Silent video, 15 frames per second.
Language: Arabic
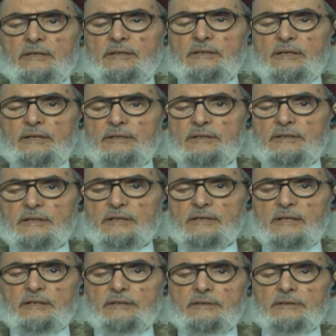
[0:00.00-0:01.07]
يعني إذا
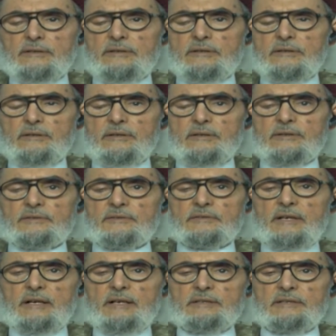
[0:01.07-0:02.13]
كان آه،
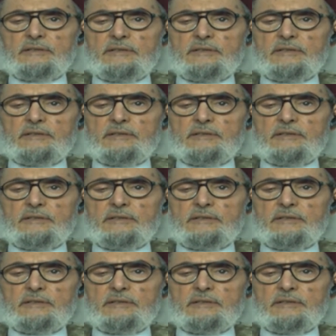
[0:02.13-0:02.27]
حدث